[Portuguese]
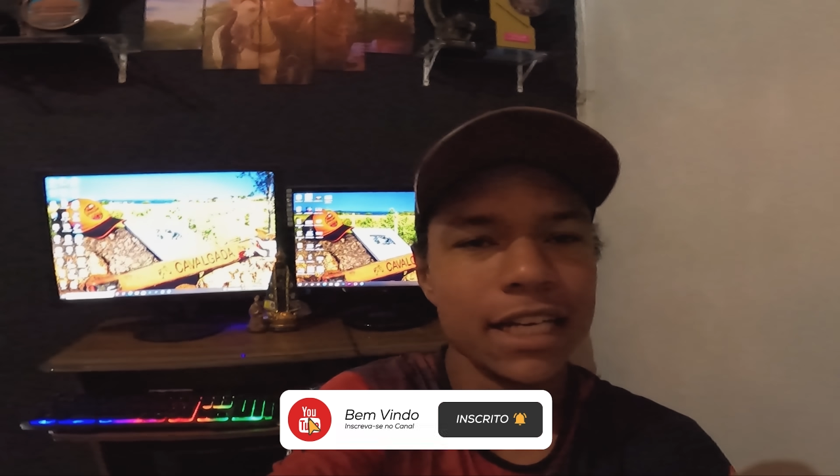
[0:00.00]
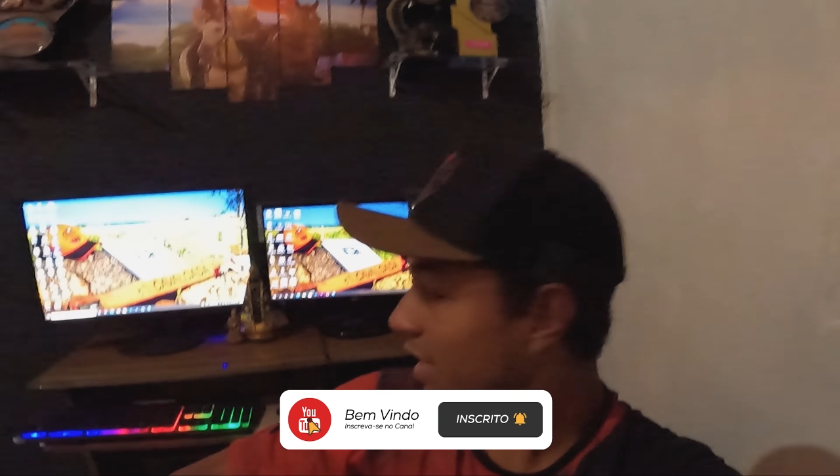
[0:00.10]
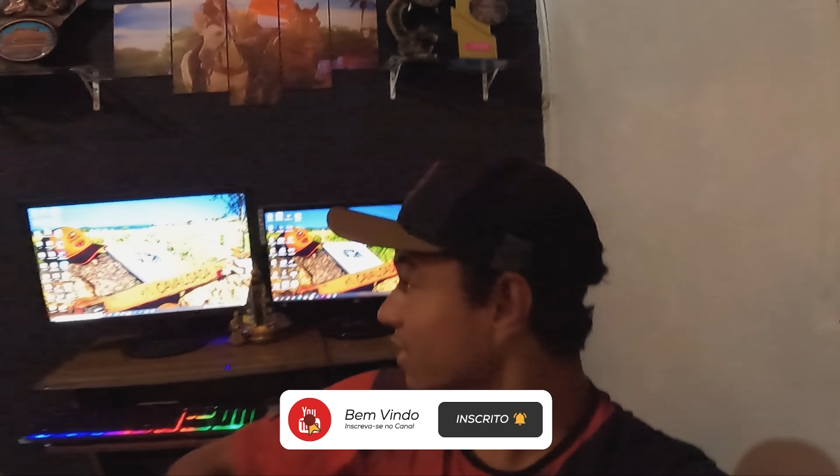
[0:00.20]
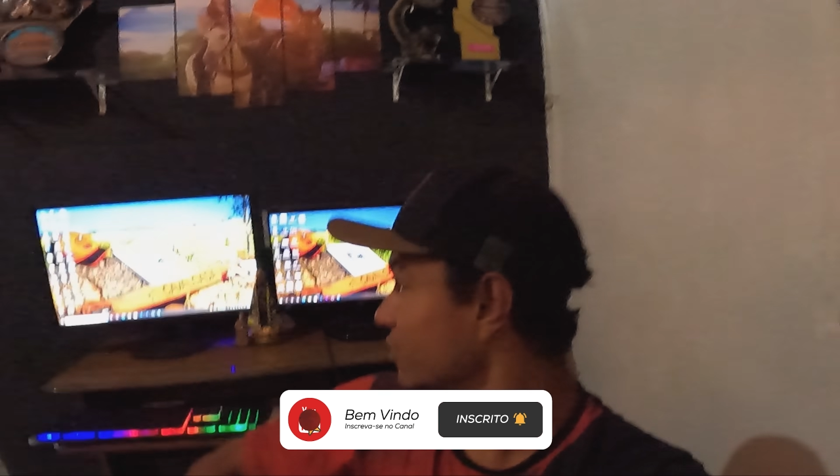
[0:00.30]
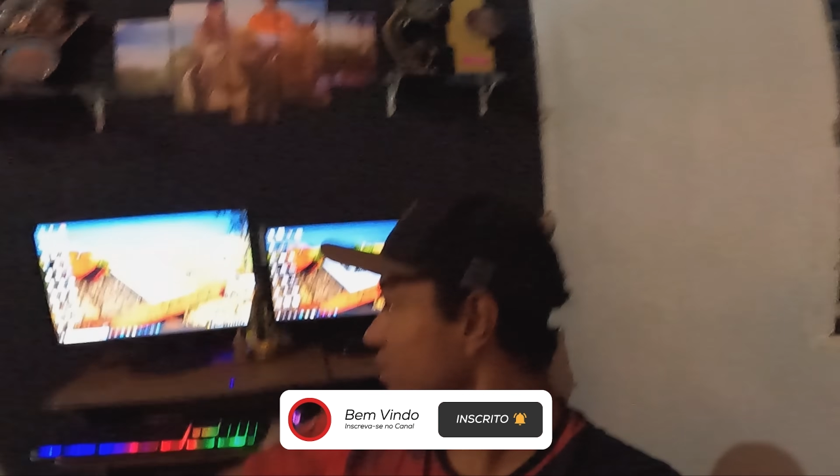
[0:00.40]
O
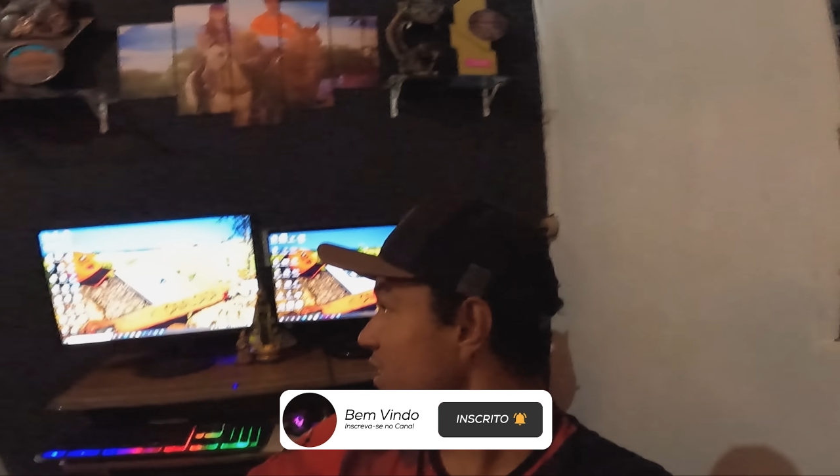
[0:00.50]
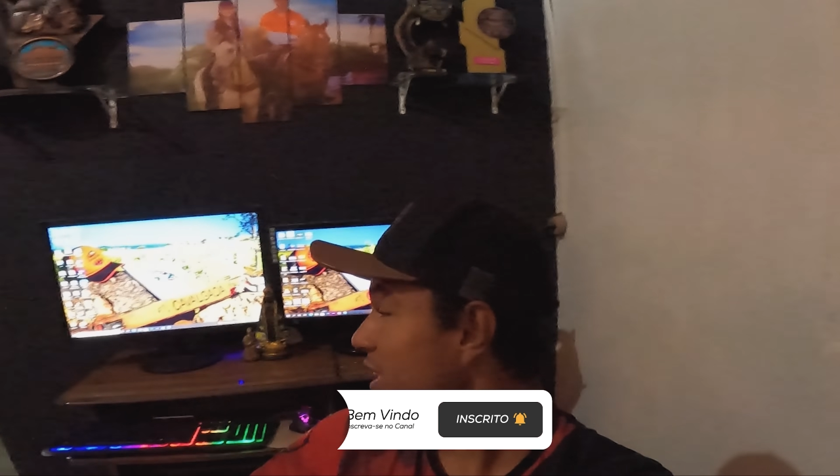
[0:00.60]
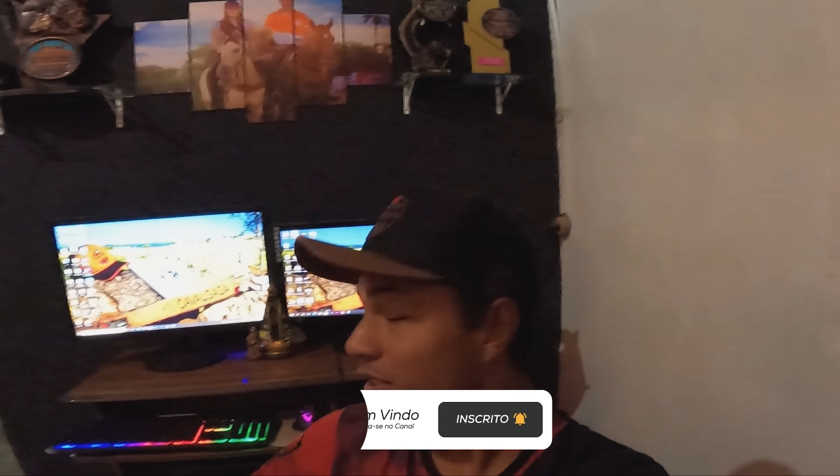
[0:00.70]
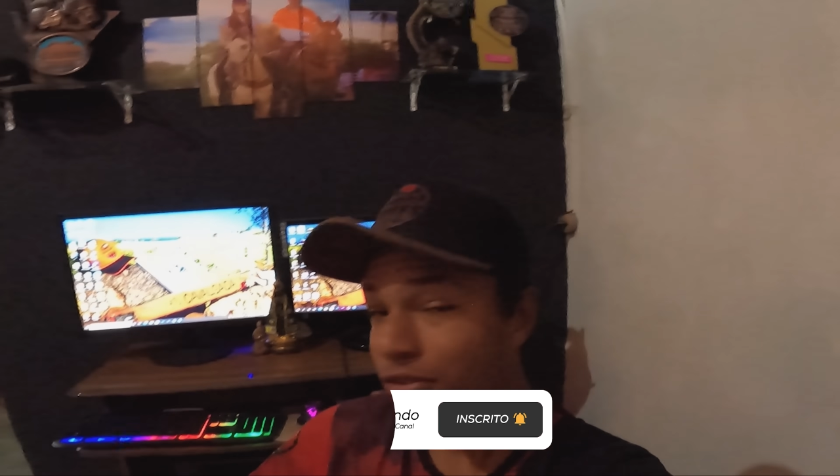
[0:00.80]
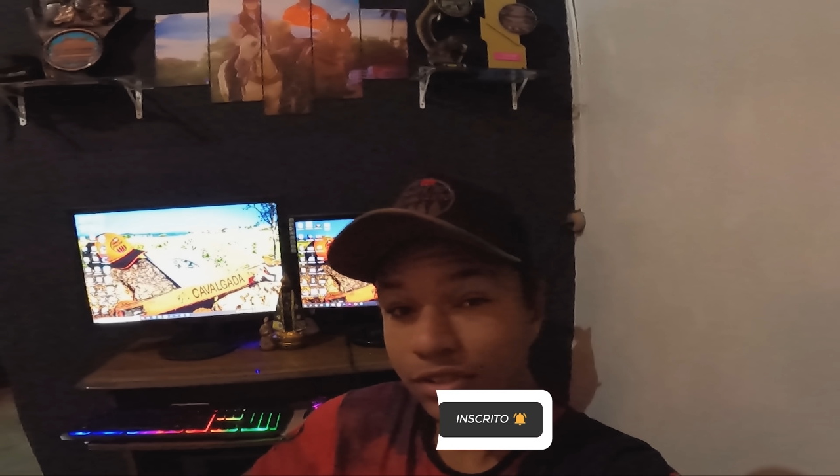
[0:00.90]
que é que vocês
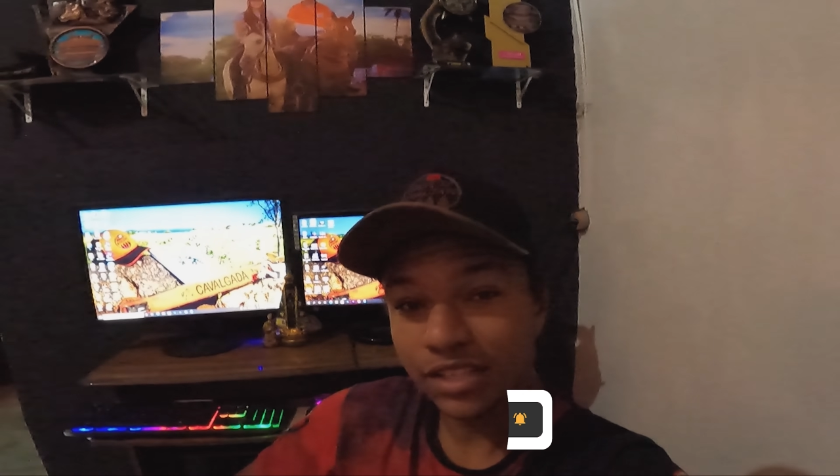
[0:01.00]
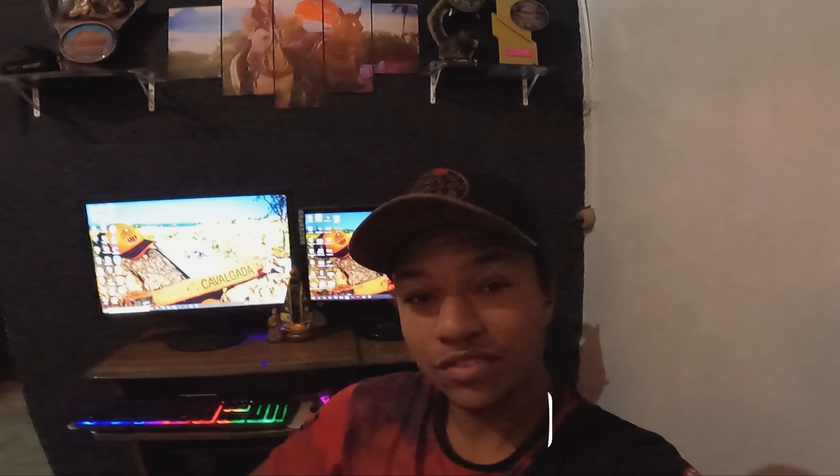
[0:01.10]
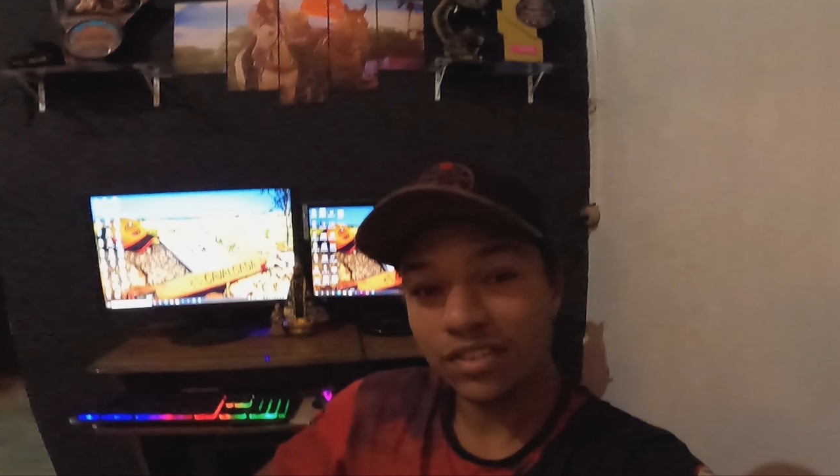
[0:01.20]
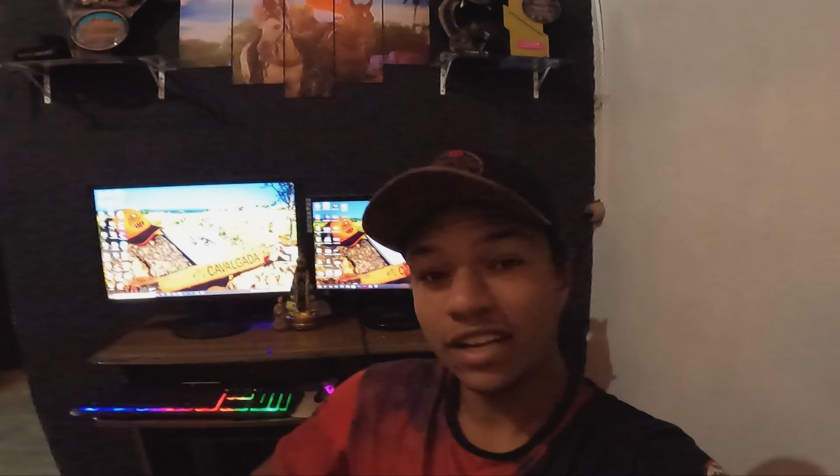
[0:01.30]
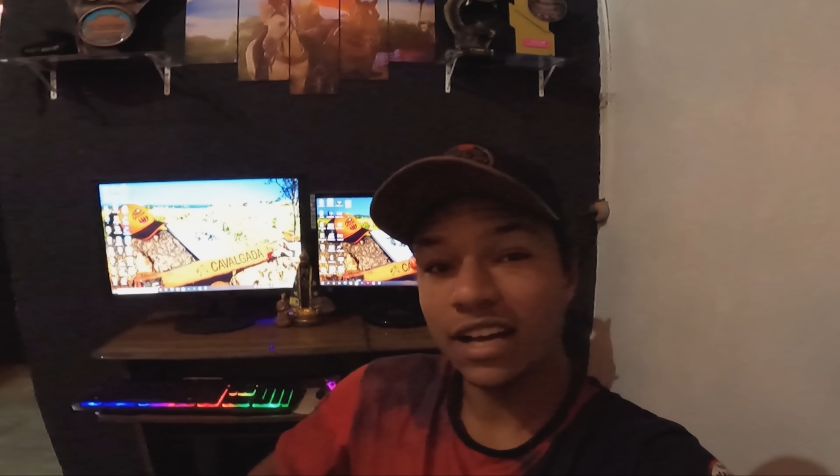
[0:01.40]
achou
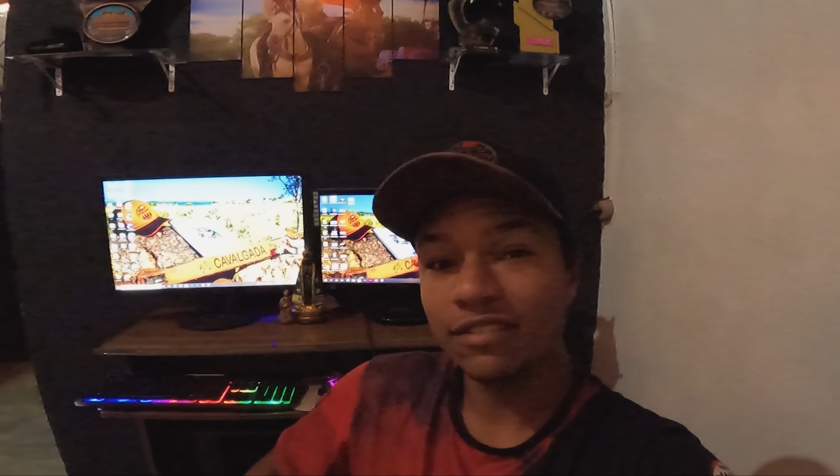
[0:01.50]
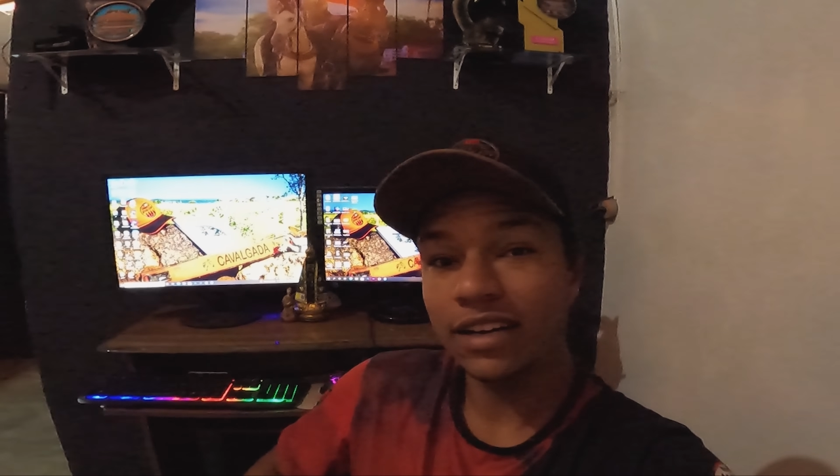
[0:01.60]
desse cenário,